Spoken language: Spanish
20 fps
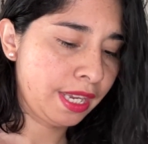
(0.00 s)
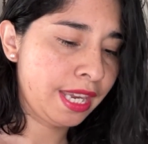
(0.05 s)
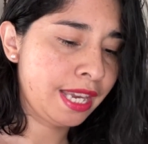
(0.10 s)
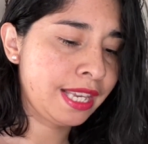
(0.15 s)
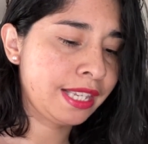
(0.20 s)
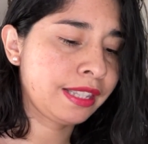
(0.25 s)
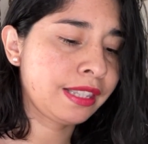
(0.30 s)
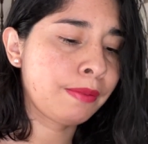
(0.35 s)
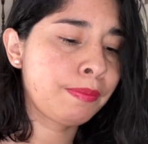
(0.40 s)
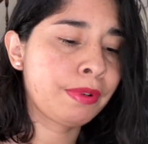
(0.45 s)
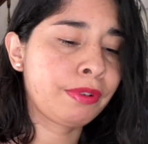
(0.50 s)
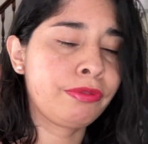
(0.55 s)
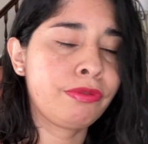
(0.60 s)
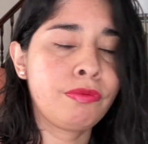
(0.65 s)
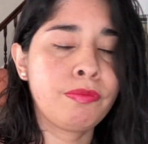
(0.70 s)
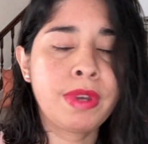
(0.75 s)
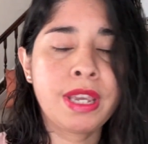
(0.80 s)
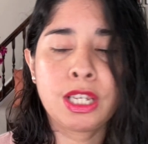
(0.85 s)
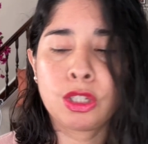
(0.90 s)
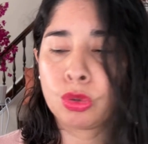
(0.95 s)
este
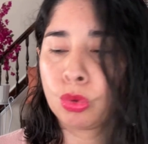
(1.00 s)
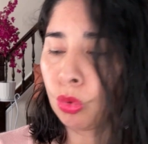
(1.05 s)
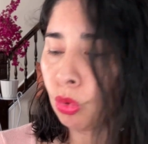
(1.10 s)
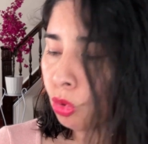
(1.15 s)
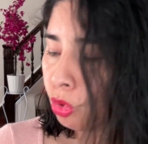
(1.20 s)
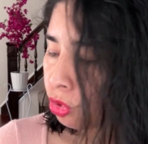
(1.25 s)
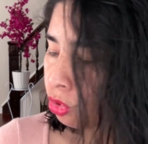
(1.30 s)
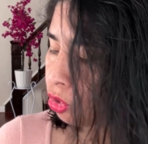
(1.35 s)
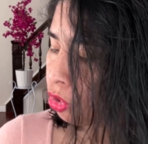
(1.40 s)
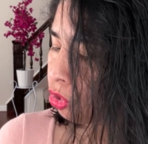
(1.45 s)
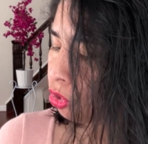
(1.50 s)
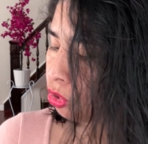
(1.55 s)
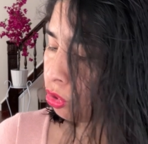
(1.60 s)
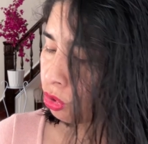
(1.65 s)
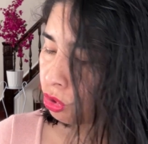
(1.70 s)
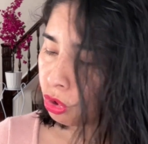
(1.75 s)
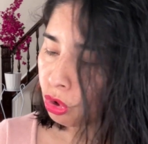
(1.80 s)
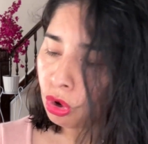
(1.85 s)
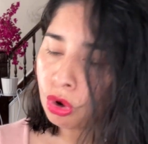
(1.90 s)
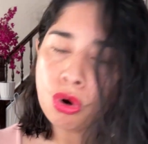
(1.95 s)
perfume es un
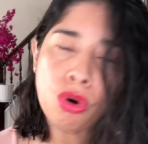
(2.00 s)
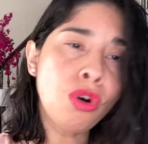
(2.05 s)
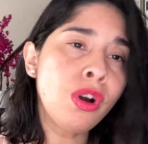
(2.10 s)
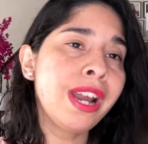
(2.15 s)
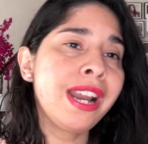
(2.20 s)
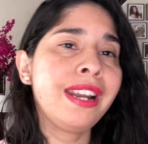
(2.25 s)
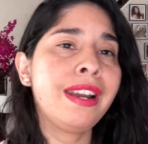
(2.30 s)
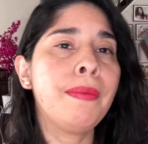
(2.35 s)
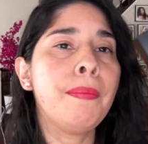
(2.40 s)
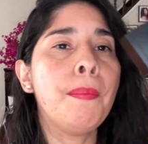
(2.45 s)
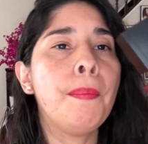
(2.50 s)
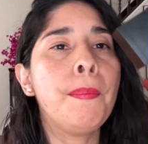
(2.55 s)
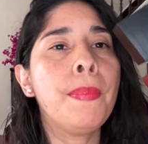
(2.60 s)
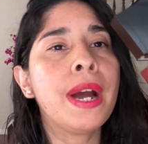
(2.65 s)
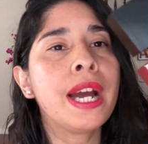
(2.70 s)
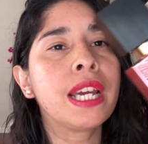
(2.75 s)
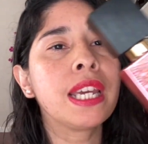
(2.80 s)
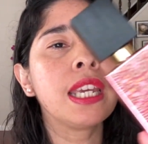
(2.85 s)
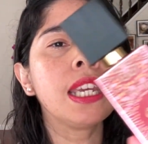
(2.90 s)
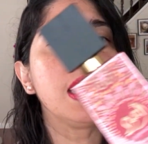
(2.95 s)
lujo el
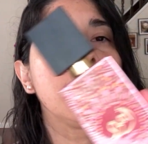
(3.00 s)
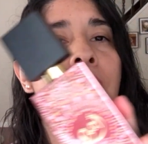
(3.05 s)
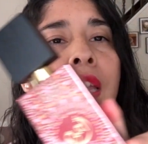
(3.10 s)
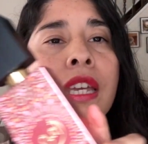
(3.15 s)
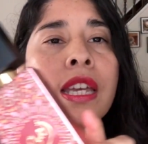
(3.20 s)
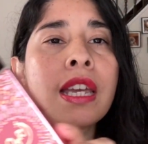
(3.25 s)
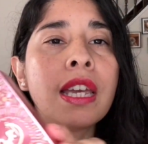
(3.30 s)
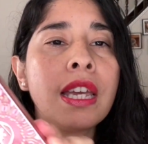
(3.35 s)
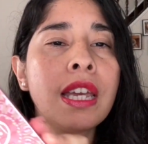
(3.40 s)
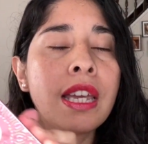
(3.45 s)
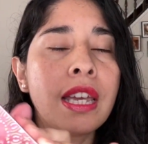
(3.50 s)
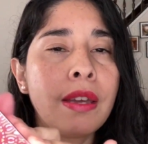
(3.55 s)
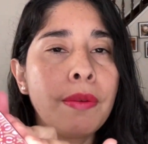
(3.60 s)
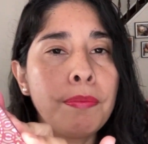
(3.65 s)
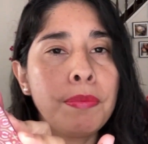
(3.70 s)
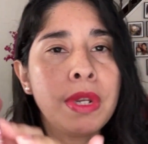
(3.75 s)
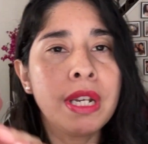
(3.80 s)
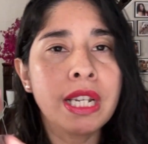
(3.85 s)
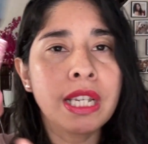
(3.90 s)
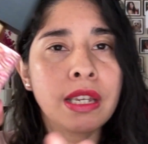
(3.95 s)
empaque
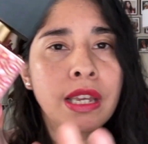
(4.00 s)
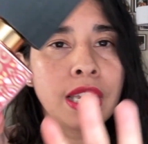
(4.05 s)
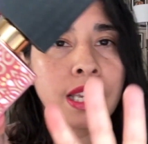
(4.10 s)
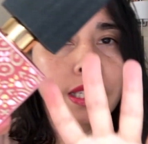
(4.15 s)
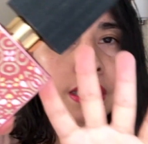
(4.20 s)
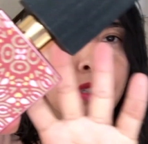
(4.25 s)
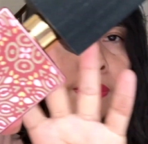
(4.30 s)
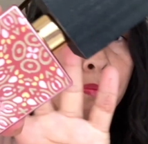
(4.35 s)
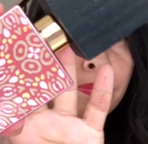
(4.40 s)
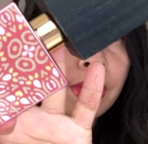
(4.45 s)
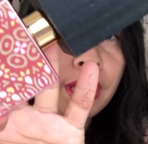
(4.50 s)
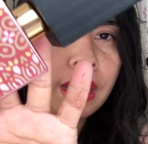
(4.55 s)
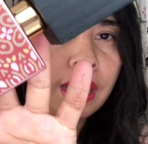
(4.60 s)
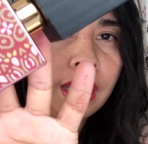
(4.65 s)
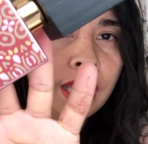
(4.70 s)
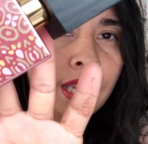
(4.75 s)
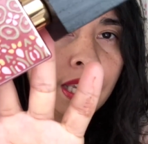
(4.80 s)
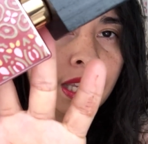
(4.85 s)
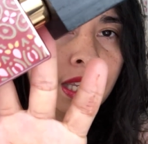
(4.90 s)
miren este empaque de